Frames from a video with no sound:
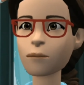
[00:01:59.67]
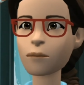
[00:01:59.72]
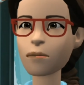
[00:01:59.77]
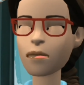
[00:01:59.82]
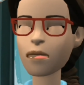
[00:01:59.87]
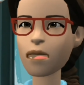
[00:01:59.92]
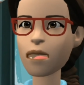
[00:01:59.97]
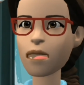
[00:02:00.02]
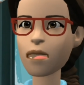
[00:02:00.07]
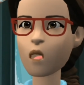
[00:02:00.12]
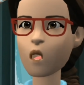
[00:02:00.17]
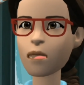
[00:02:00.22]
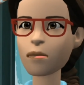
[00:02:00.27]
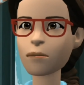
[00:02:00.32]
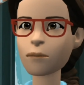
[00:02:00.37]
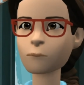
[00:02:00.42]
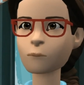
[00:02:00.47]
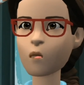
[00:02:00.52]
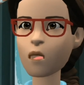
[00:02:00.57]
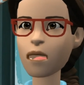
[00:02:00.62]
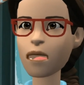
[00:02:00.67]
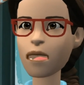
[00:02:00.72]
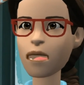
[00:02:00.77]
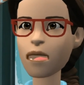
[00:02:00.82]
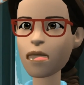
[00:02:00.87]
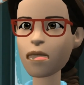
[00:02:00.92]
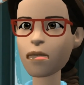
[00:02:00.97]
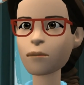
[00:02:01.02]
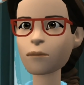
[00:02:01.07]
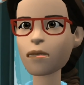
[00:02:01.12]
دلوقتي هي
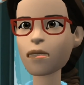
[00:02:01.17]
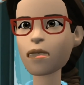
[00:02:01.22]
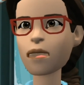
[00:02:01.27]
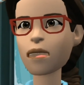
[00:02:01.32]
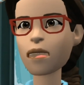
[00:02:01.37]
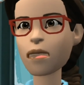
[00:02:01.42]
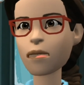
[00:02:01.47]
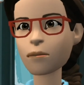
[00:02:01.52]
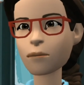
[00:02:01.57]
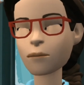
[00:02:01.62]
واقفة على الطلاق